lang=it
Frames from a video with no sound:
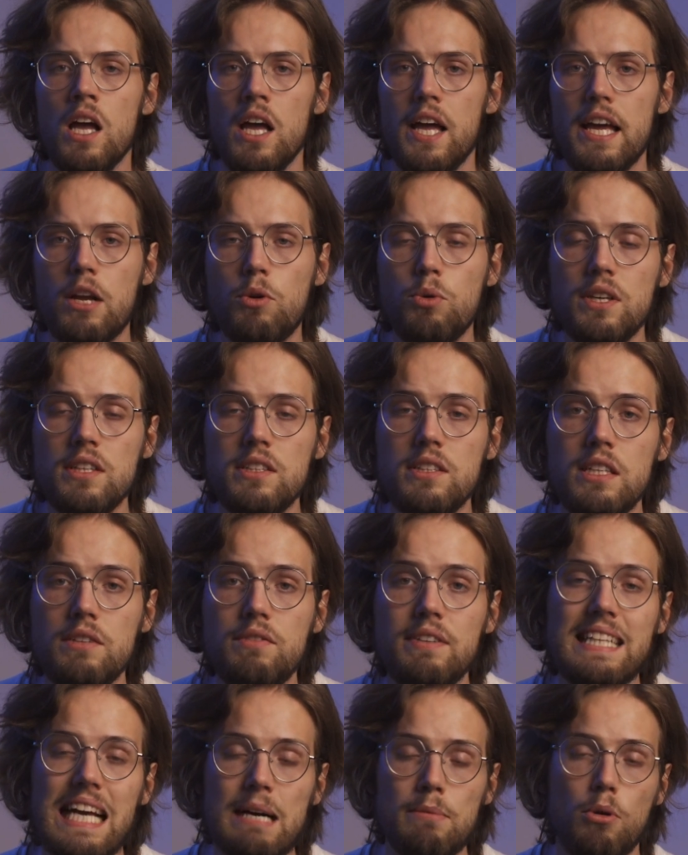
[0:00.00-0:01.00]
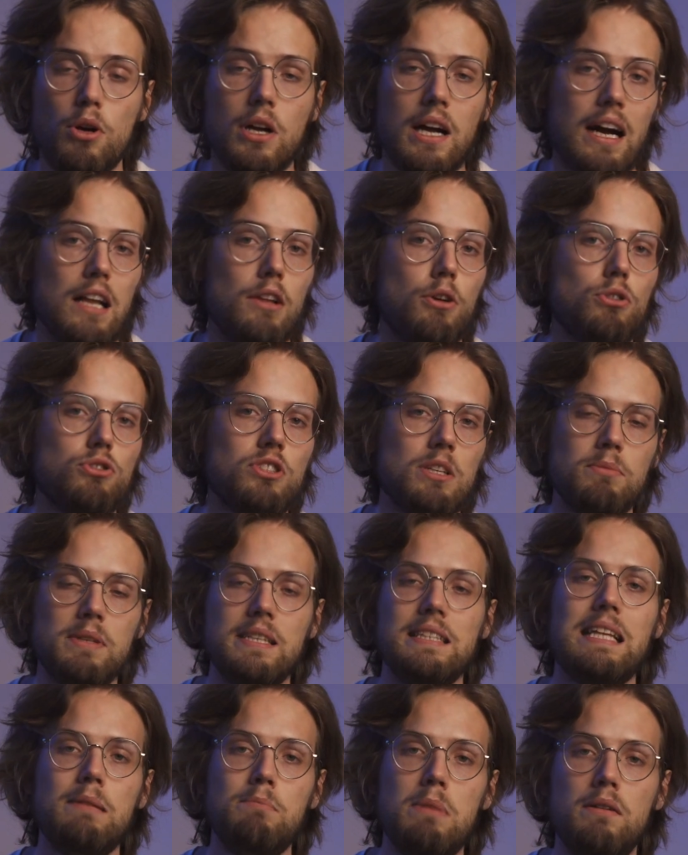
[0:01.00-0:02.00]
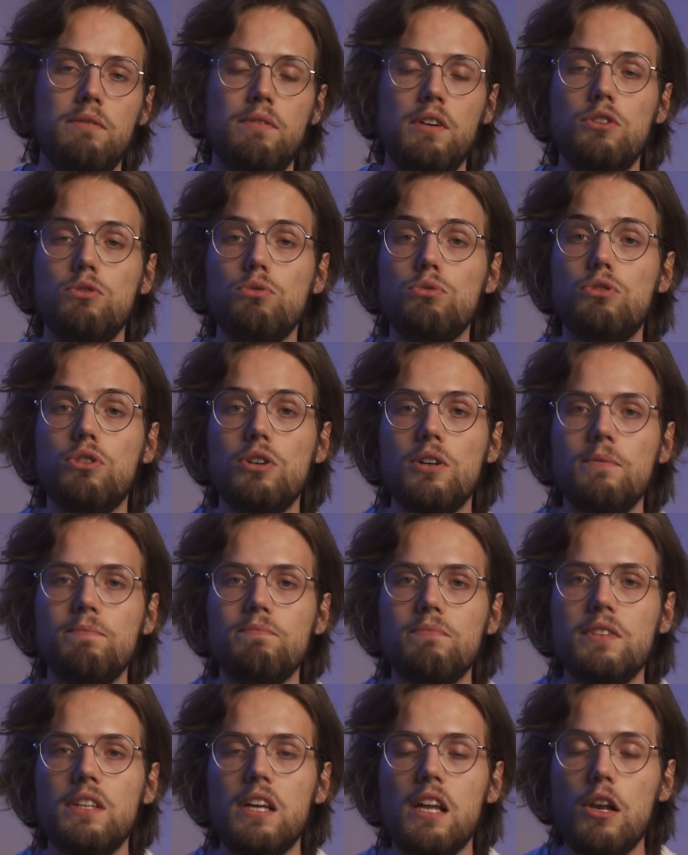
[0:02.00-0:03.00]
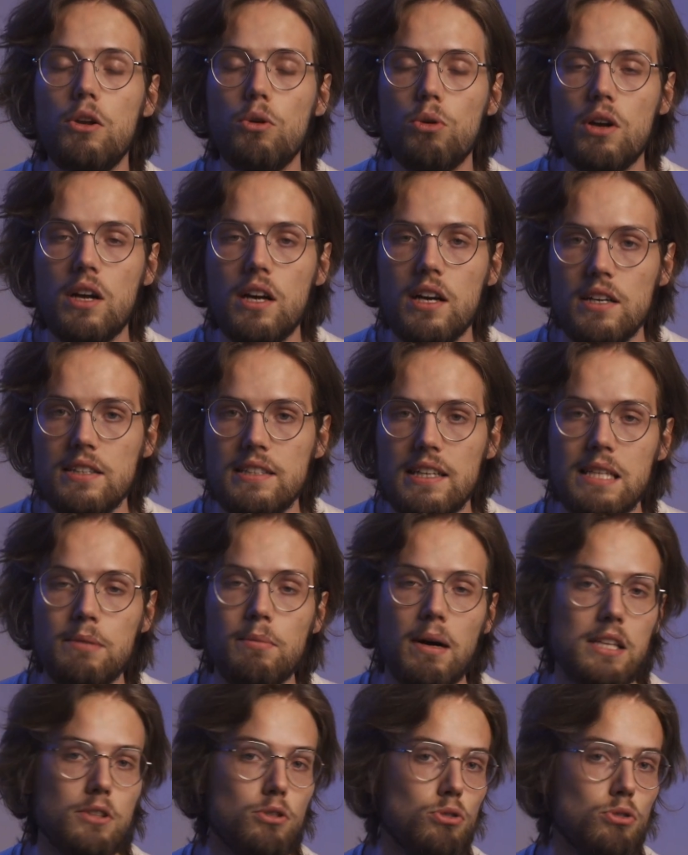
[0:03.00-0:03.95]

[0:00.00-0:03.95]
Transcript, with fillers: E quindi vi diamo calorosamente il benvenuto nel look di Animali